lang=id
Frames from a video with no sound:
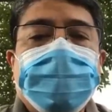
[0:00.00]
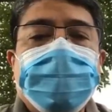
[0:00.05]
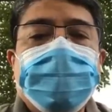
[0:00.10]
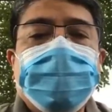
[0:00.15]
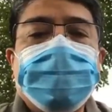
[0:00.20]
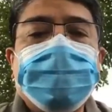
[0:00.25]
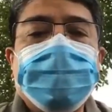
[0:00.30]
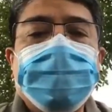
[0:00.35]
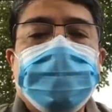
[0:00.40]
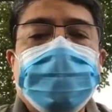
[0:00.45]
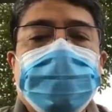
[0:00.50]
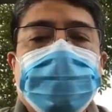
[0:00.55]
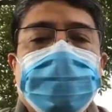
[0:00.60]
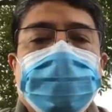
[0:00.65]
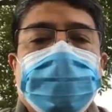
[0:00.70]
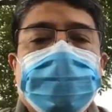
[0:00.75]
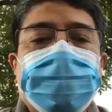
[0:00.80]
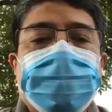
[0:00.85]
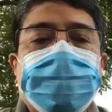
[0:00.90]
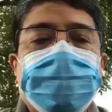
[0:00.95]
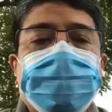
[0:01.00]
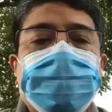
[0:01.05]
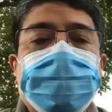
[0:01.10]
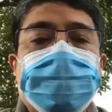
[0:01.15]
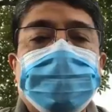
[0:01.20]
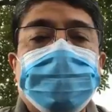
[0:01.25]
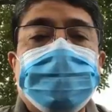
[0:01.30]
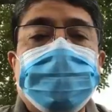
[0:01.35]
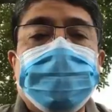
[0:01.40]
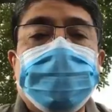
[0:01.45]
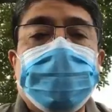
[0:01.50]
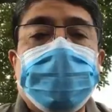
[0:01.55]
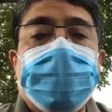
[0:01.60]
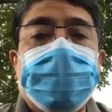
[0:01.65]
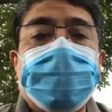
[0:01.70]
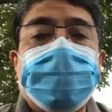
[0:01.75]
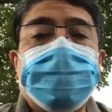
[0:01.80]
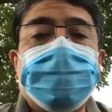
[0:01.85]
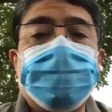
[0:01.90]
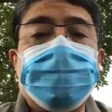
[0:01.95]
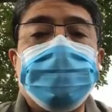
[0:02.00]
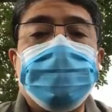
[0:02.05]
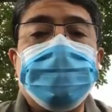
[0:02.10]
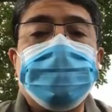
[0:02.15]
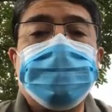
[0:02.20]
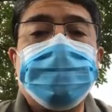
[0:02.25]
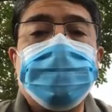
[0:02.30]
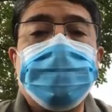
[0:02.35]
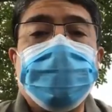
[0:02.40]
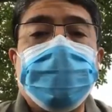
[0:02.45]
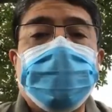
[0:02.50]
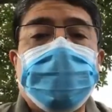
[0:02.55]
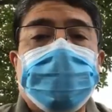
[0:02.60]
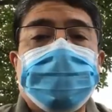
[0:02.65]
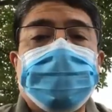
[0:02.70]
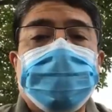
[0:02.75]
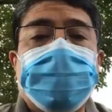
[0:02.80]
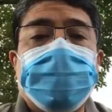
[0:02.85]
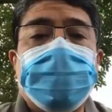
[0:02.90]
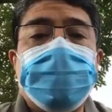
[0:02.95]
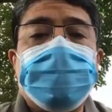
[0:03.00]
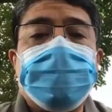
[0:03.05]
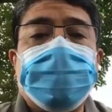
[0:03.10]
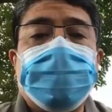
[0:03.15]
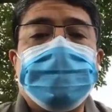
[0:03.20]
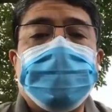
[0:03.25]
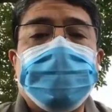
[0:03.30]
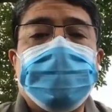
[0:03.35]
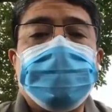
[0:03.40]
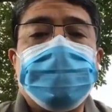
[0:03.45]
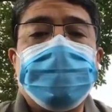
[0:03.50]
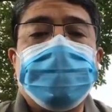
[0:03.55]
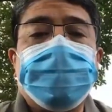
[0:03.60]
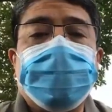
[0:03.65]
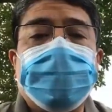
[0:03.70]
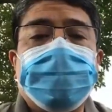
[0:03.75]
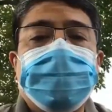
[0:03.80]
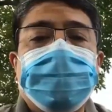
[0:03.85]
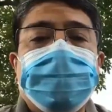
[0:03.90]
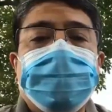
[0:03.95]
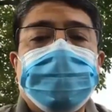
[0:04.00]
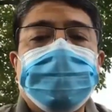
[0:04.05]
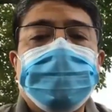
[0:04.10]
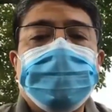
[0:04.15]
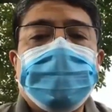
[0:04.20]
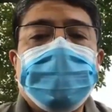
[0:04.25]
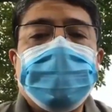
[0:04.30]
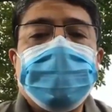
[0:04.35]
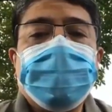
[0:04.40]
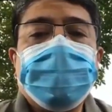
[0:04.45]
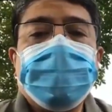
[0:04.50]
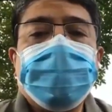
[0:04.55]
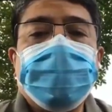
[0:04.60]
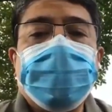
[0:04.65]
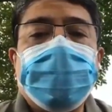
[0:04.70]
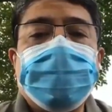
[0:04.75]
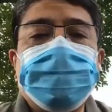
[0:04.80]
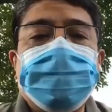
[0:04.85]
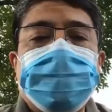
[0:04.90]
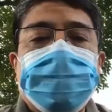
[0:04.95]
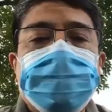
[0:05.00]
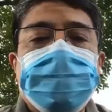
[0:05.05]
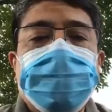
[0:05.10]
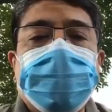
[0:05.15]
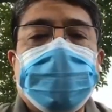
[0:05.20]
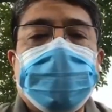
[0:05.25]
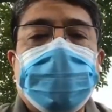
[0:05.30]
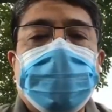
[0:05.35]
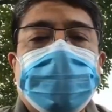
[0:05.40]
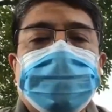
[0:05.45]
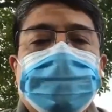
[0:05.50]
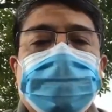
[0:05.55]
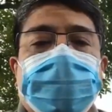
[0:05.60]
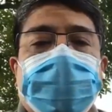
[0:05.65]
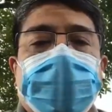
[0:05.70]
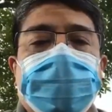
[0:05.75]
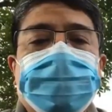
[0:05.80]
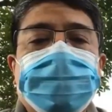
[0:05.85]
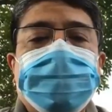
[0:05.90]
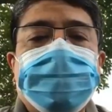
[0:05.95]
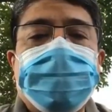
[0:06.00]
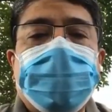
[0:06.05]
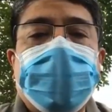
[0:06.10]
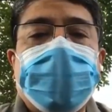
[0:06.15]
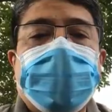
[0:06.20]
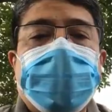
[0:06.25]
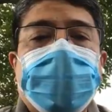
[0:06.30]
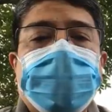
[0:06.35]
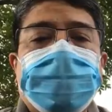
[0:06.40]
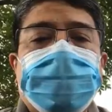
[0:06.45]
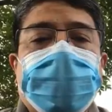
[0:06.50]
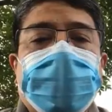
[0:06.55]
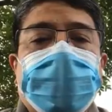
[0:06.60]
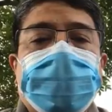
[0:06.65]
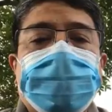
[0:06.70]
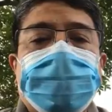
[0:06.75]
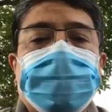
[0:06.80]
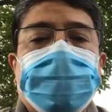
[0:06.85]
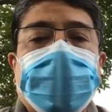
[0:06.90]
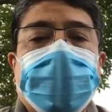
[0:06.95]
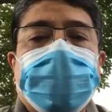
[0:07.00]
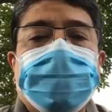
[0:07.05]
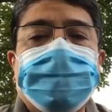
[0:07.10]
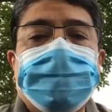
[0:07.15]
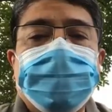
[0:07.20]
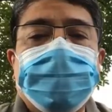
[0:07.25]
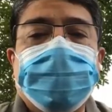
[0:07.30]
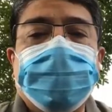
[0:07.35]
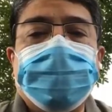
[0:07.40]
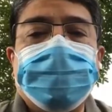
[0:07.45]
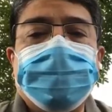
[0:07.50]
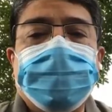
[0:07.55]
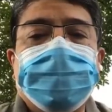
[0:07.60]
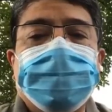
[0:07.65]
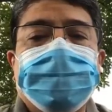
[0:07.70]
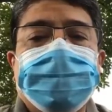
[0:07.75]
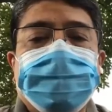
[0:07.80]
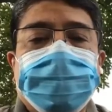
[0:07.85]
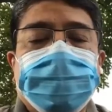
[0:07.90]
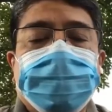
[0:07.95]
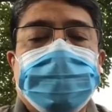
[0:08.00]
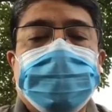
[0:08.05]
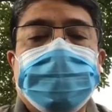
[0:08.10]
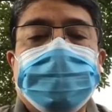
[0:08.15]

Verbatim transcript: Bulir yang kurus itu menelan ketujuh bulir yang bernas dan berisi tadi. Lalu terjagalah Firaun, agaknya ia bermimpi.